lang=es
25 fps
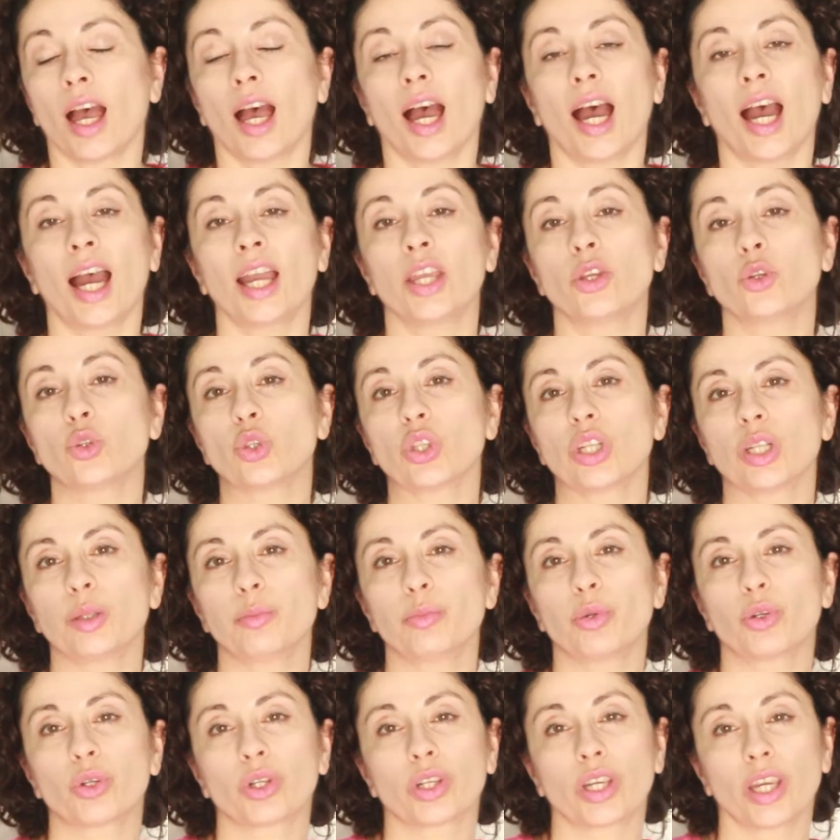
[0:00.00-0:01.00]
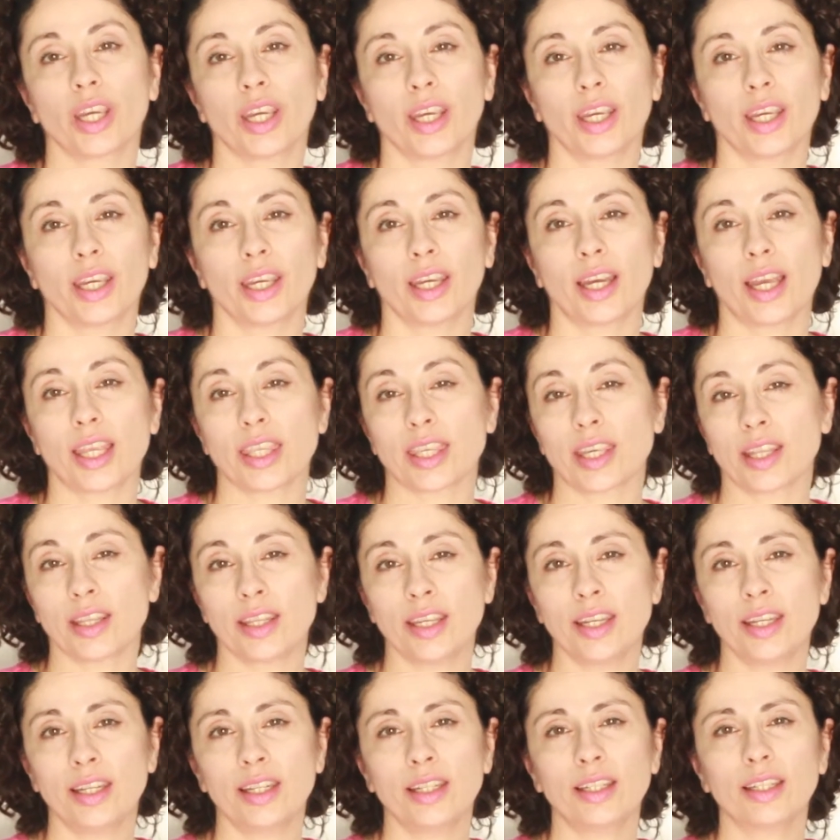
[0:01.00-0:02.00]
A ello tenemos que
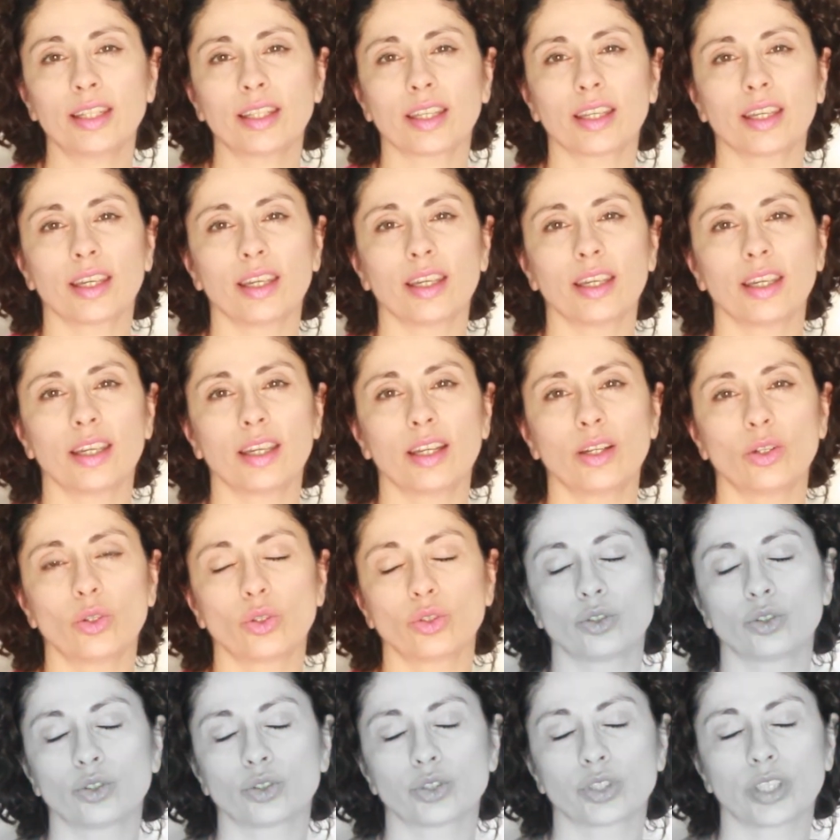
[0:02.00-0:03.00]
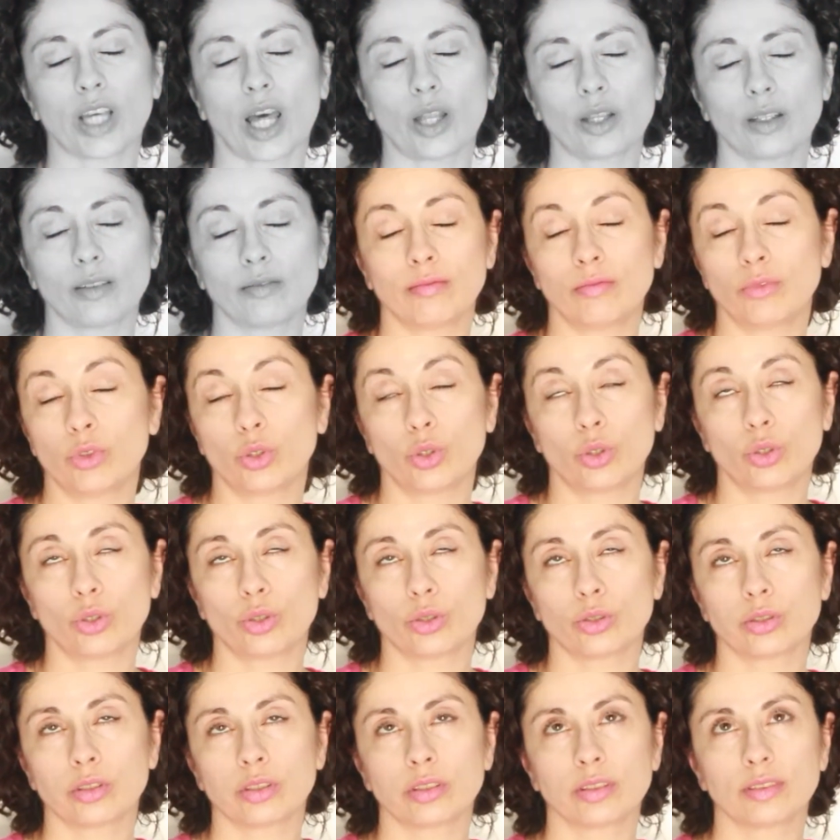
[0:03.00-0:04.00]
añadir que los,
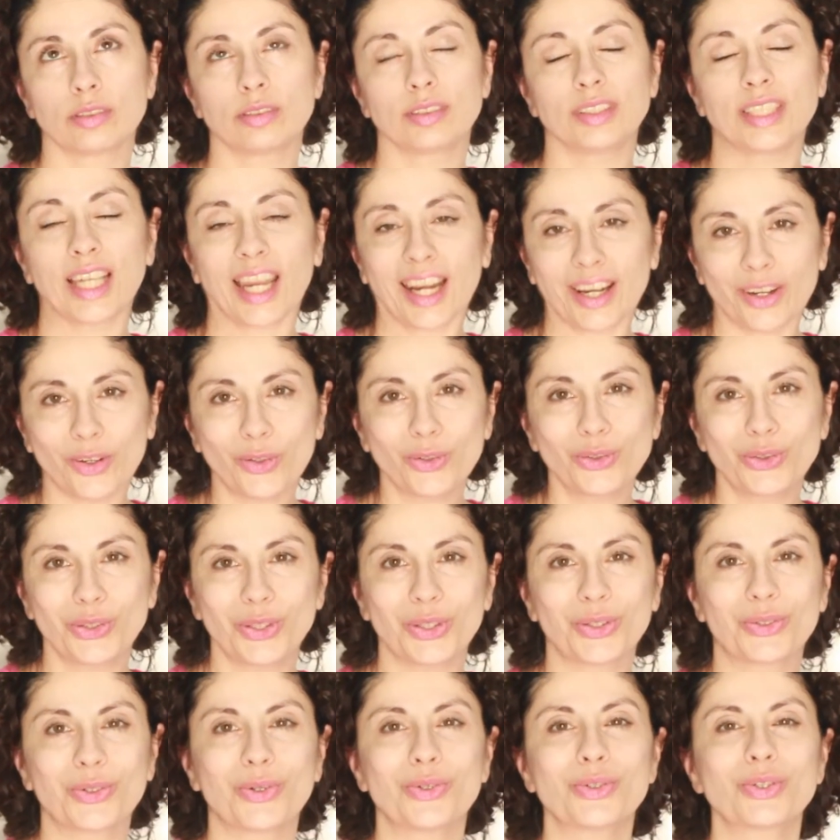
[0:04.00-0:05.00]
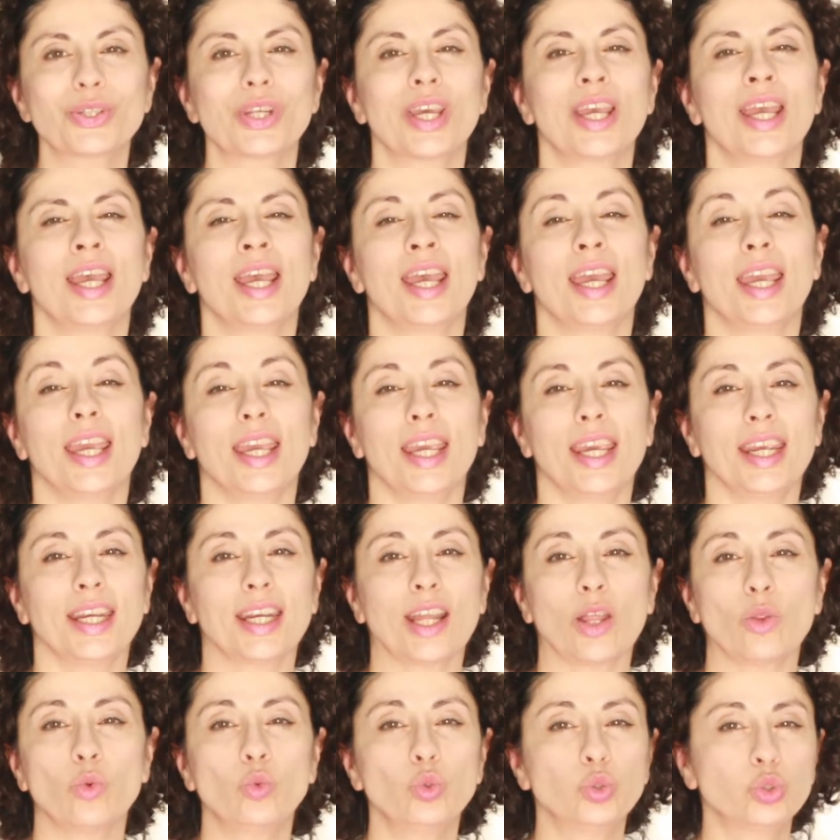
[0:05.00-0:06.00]
los diagnósticos en
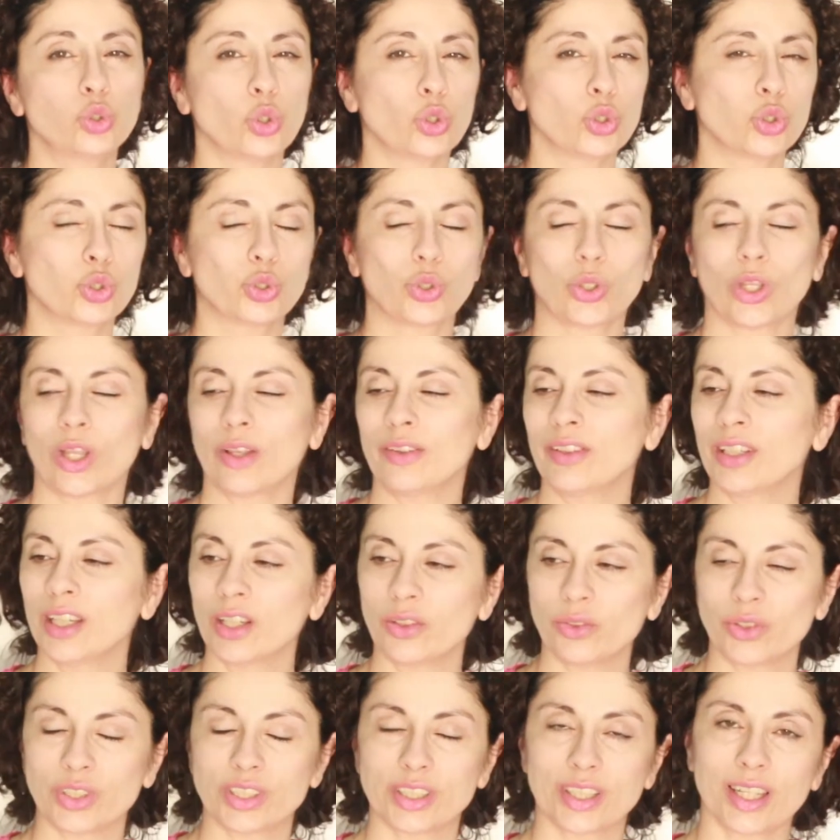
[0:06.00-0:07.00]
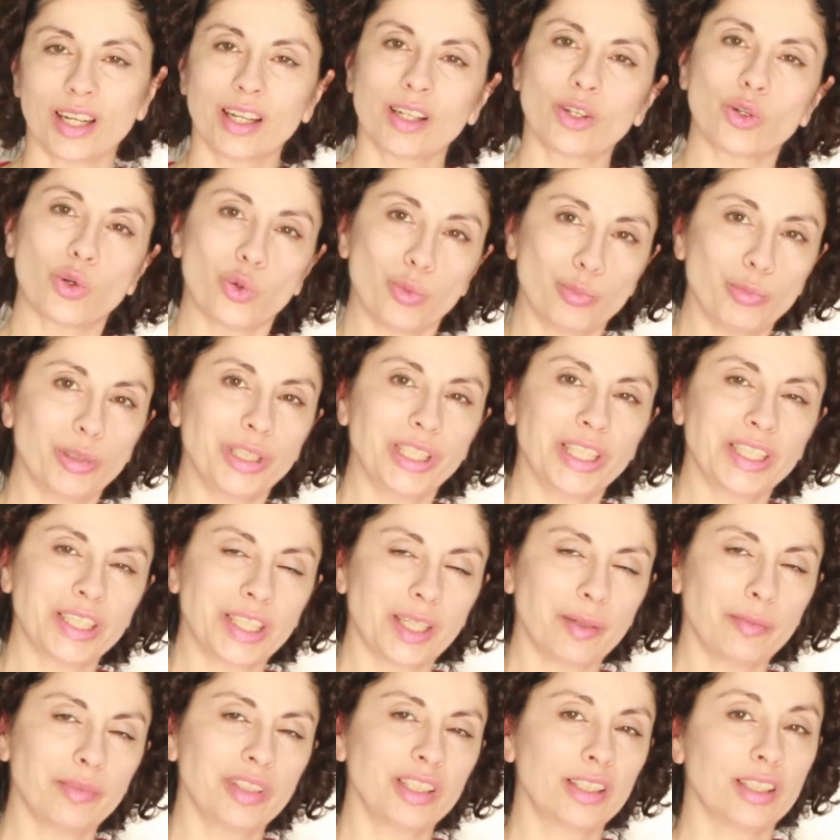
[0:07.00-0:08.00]
adultos todavía no están
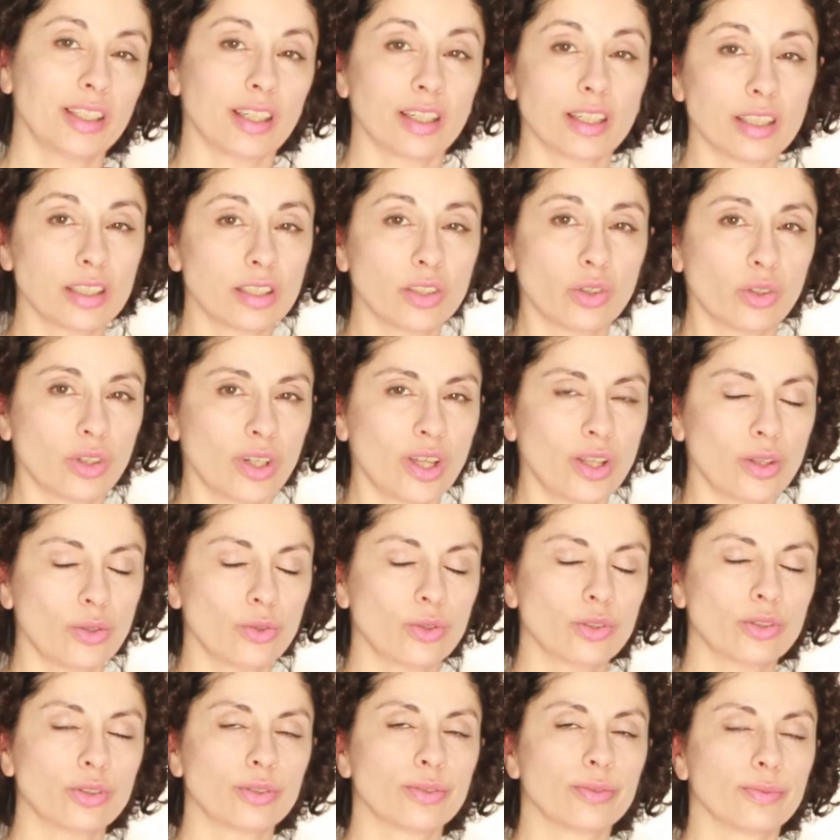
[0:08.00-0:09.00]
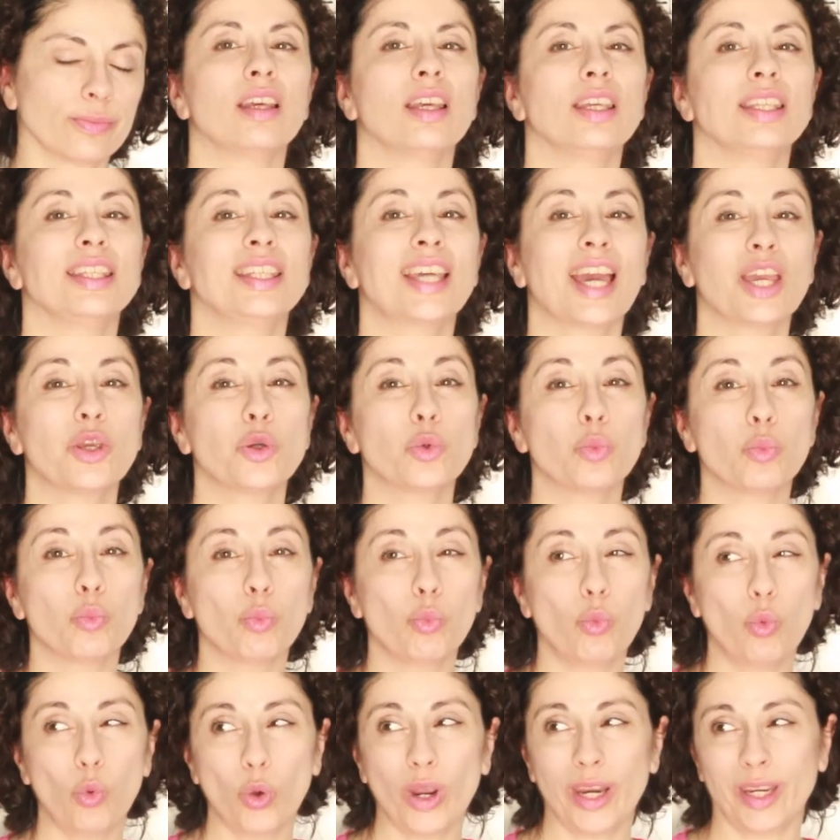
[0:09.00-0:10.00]
convenientemente gestionados y hay
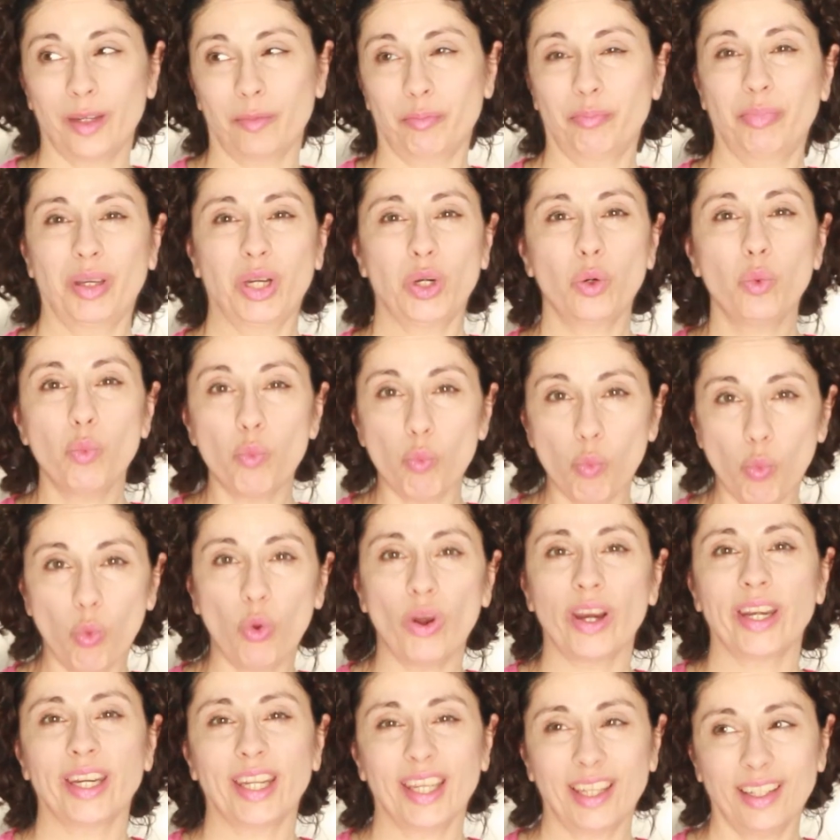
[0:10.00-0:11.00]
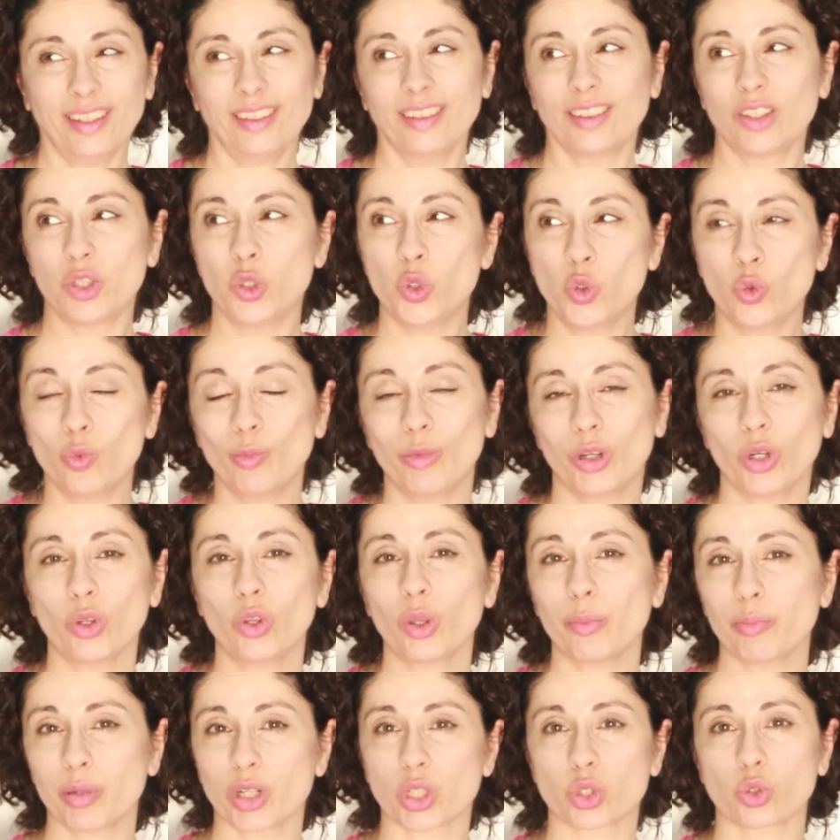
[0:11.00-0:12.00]
un buen, pero un buen eh, número
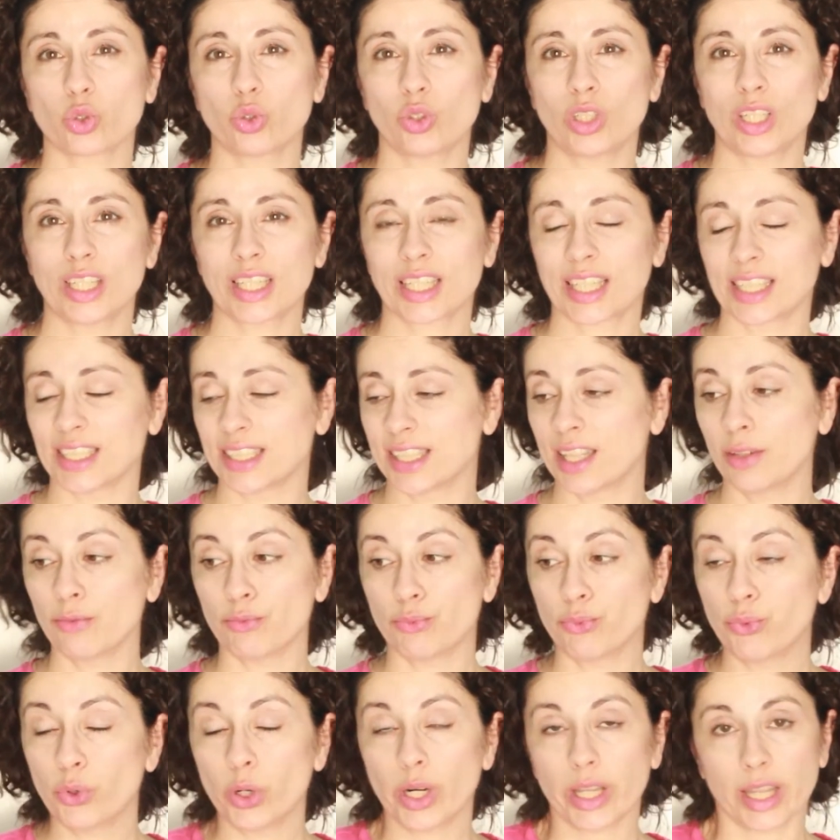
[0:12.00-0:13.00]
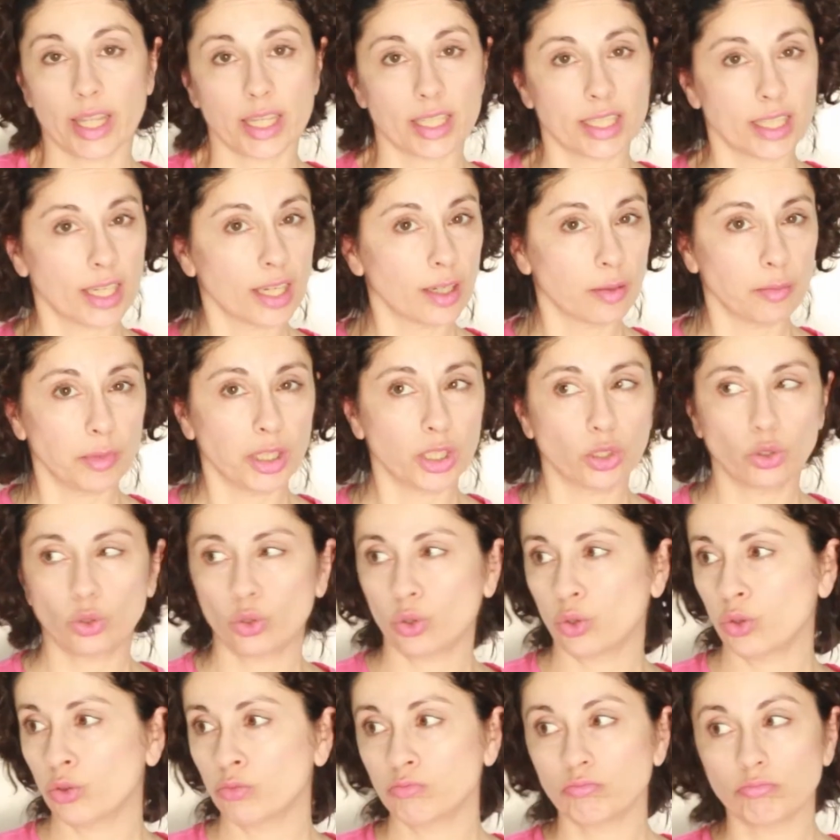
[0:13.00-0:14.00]
de personas que están fuera de
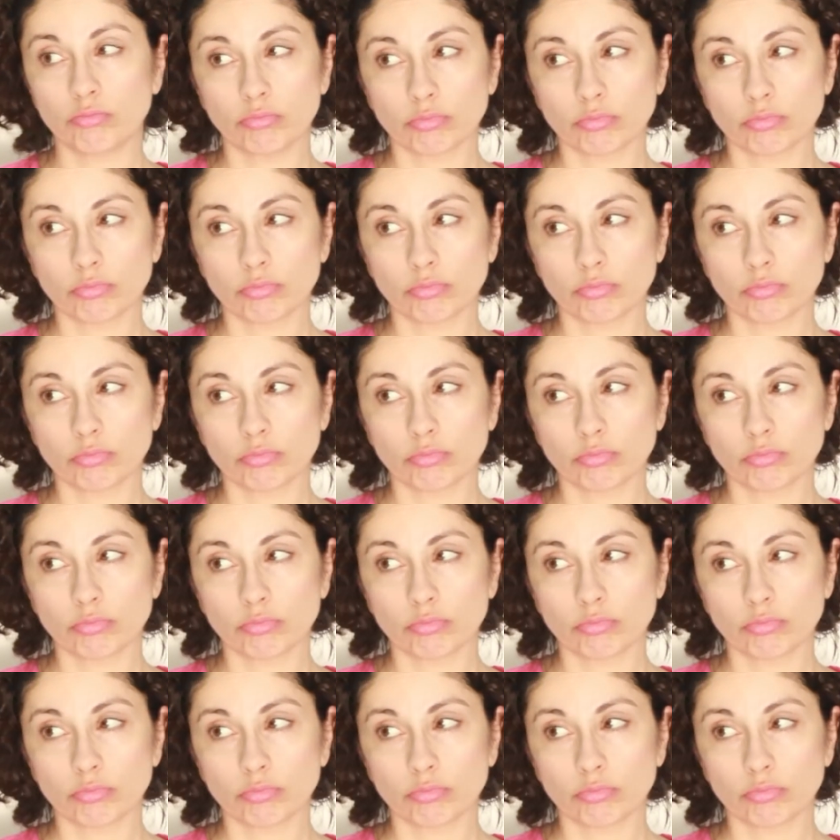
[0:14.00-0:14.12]
seguimiento,